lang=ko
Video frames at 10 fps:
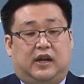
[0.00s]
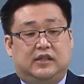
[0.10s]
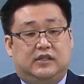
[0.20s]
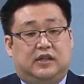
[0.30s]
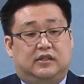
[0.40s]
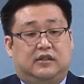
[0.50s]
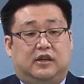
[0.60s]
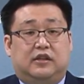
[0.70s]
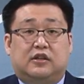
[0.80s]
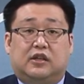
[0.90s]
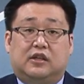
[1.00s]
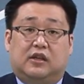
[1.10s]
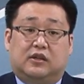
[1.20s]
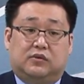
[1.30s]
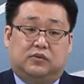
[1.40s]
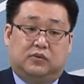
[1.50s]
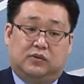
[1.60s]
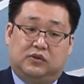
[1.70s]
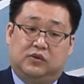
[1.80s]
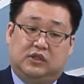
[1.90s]
아니지 않냐 이렇게 얘기할
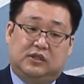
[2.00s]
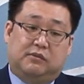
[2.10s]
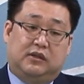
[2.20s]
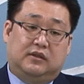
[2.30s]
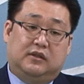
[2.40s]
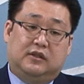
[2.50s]
수 있지만